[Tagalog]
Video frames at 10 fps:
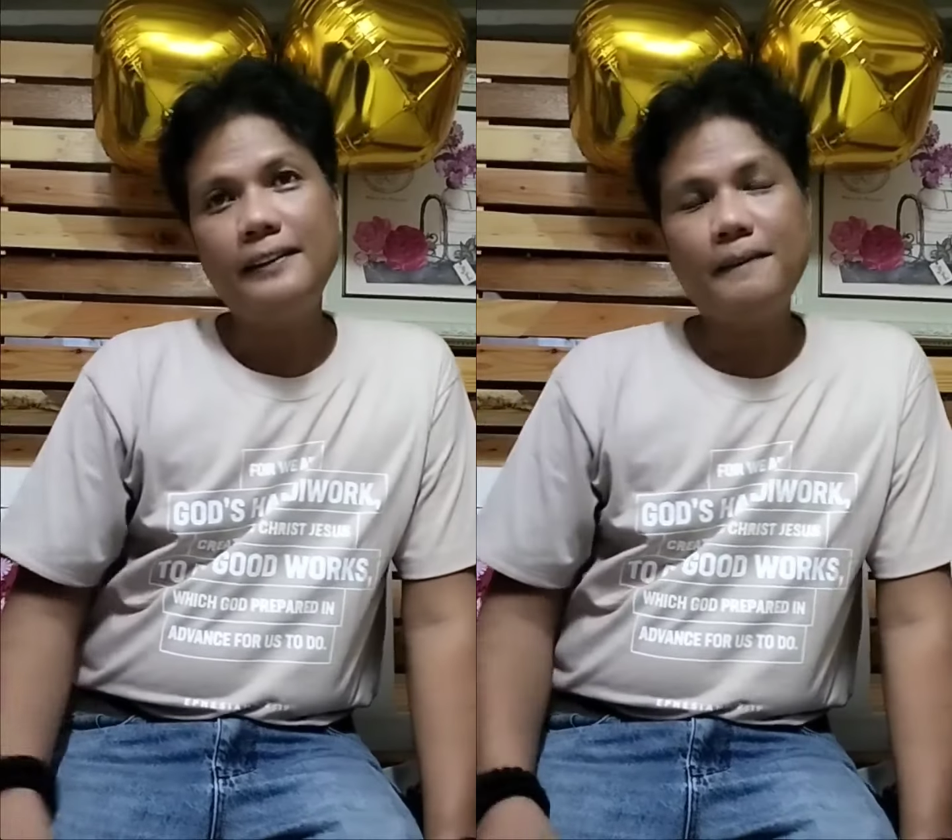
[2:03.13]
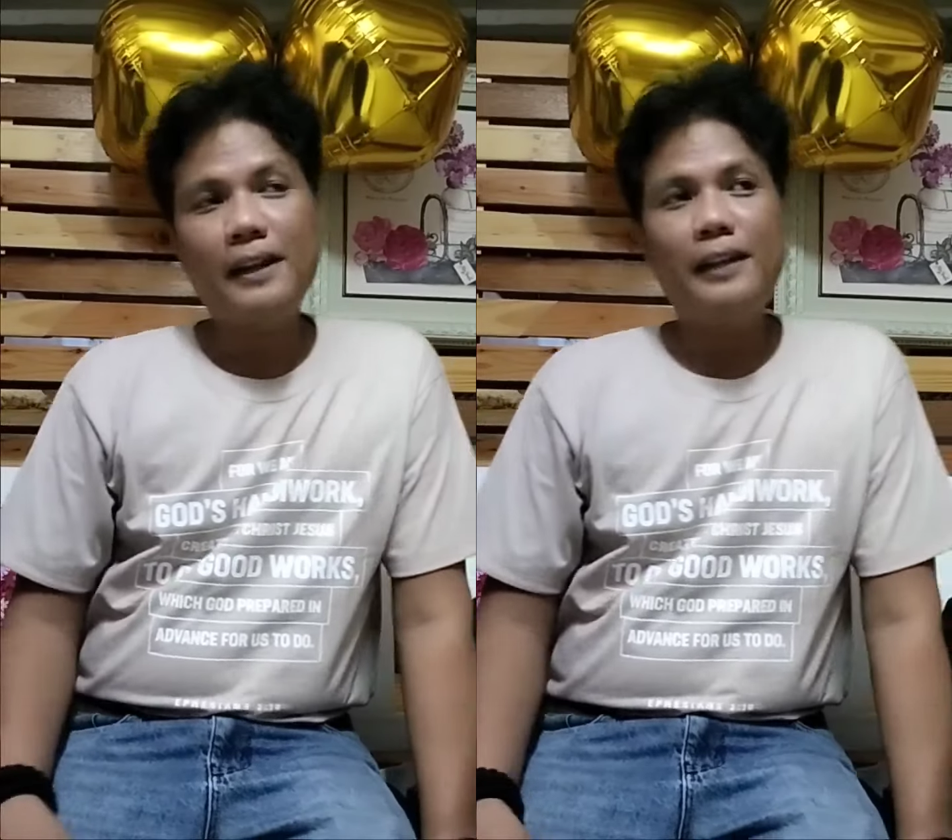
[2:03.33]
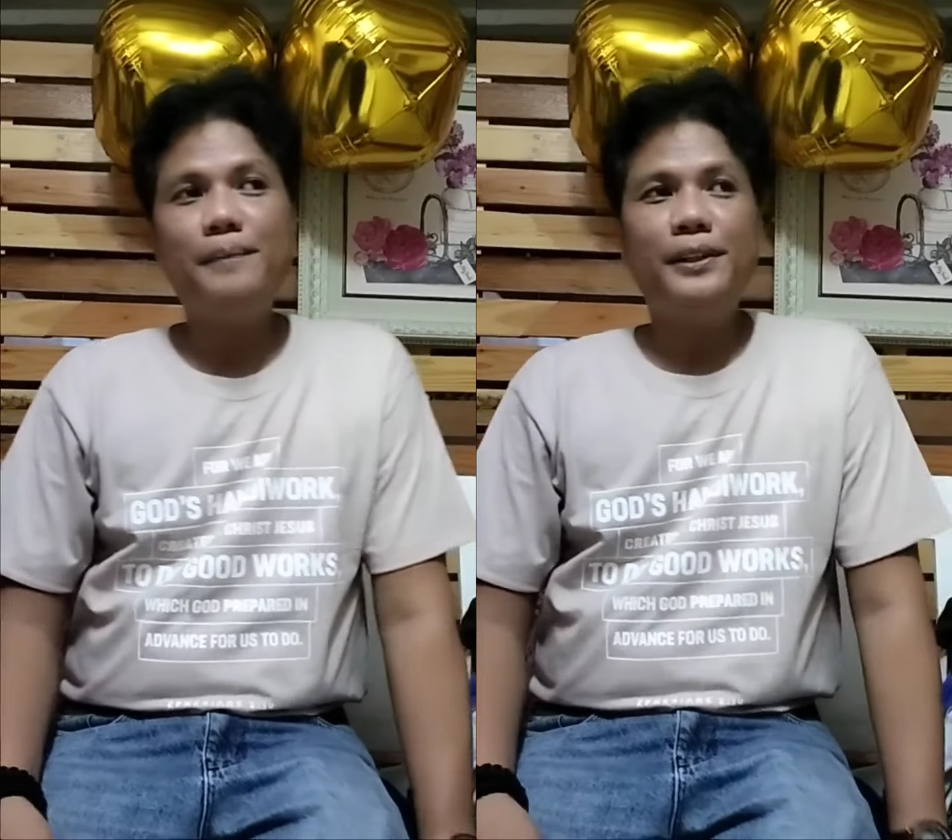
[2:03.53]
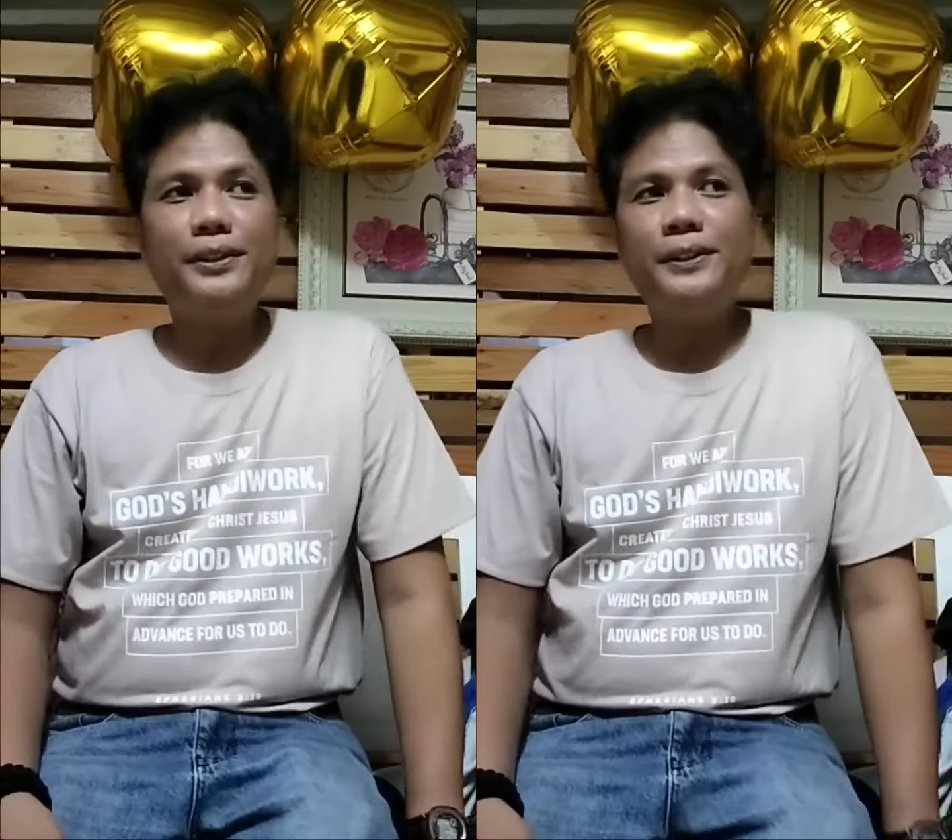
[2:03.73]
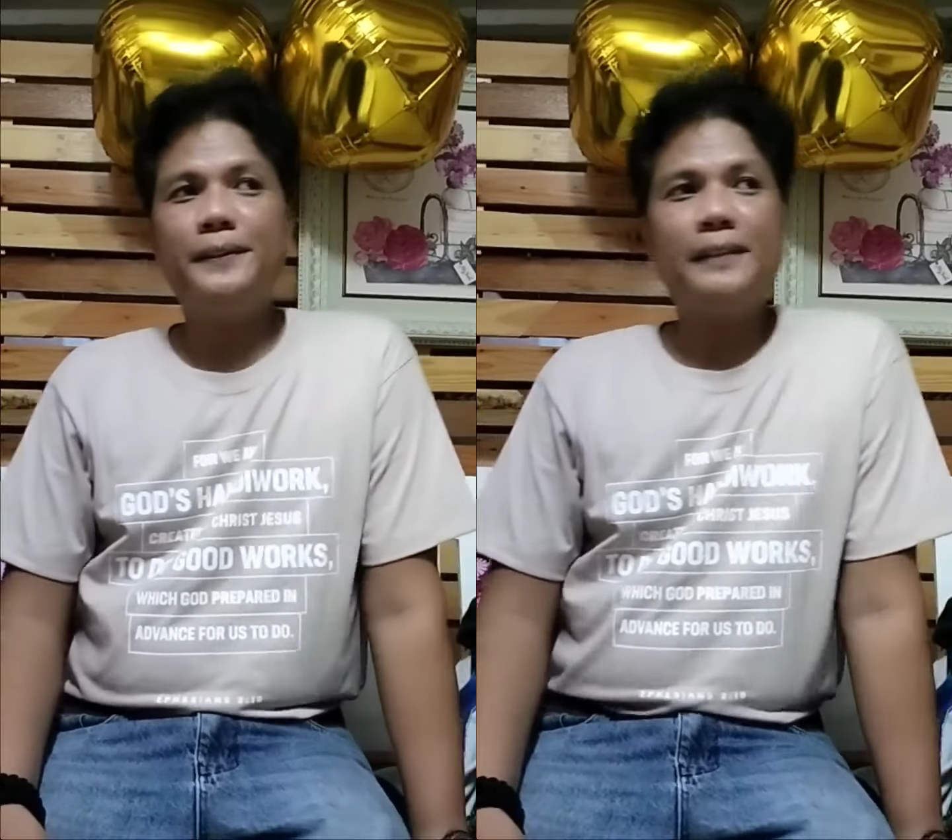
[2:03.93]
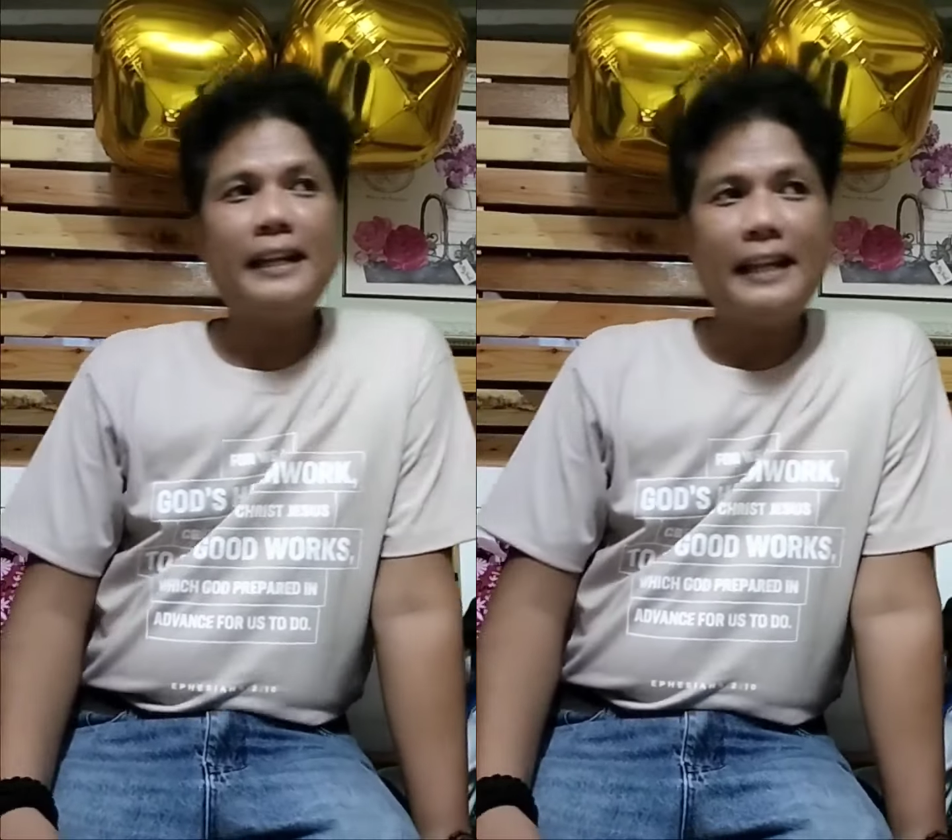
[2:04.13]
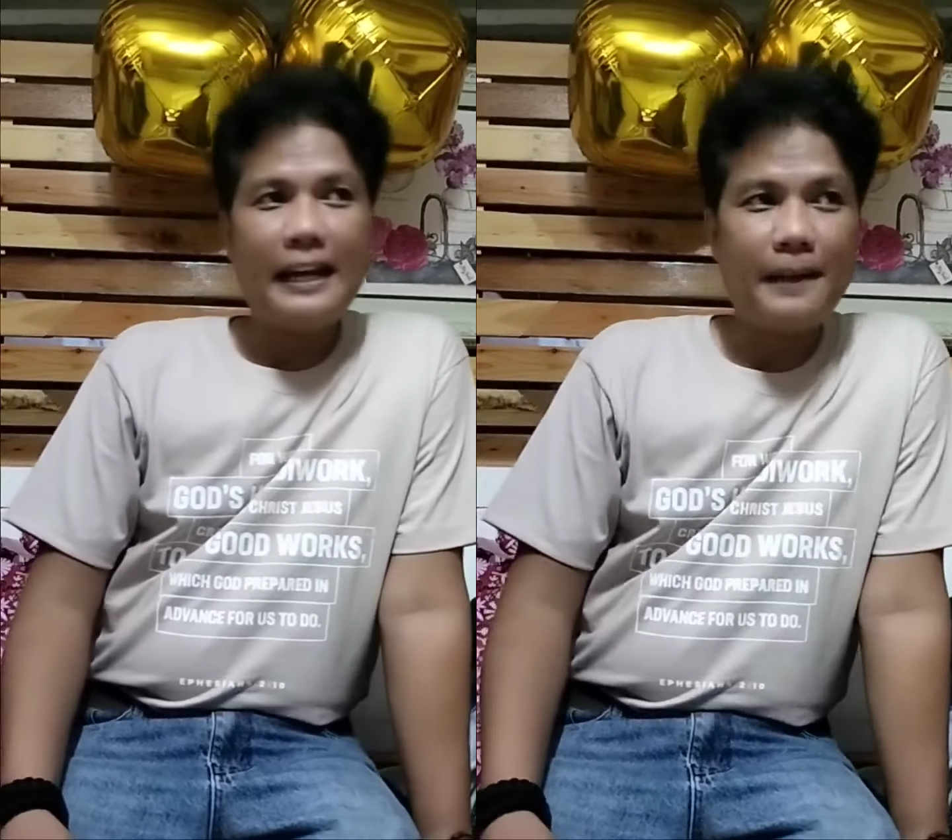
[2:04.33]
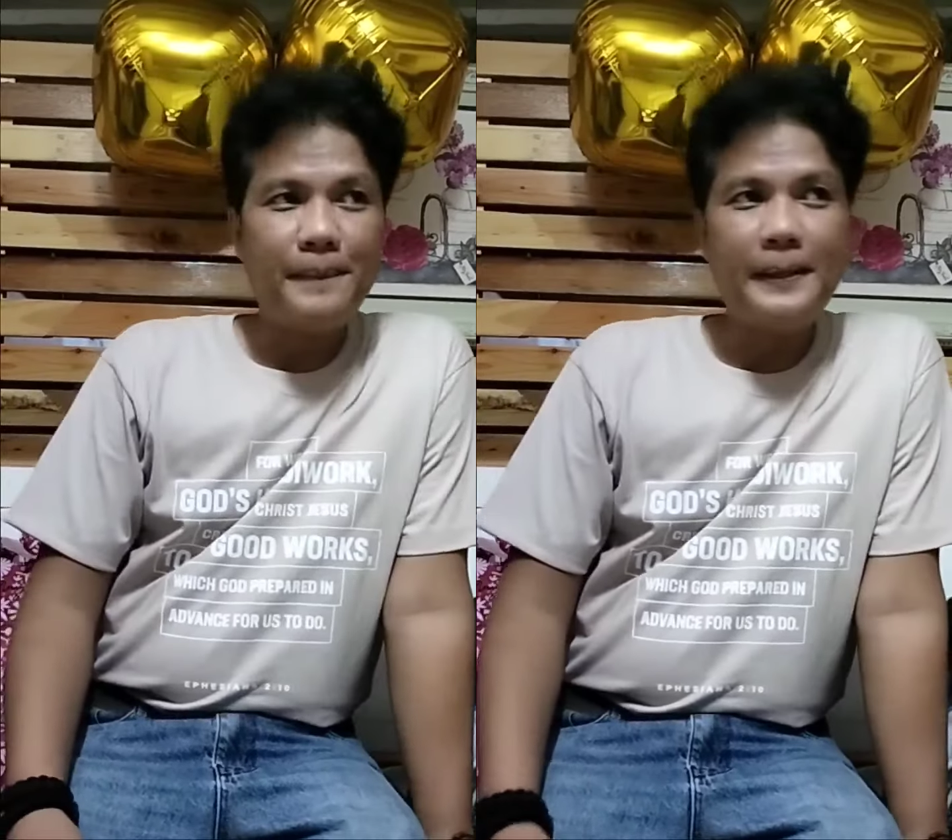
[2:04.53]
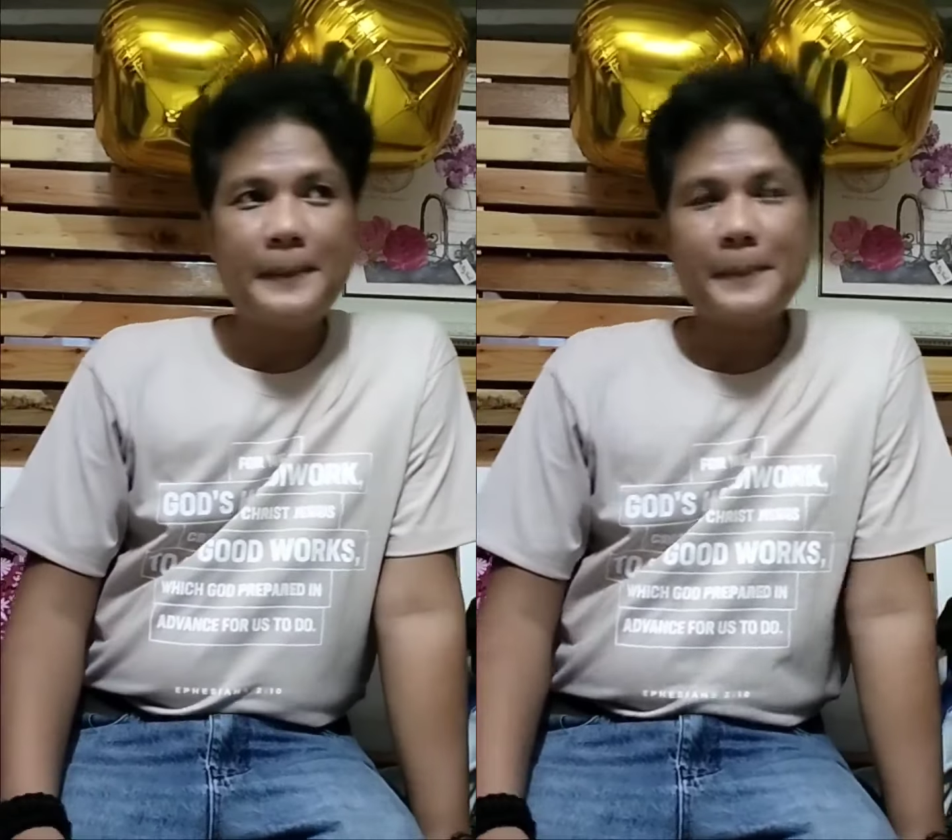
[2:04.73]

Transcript: alam ninyo, Nanay Carmen,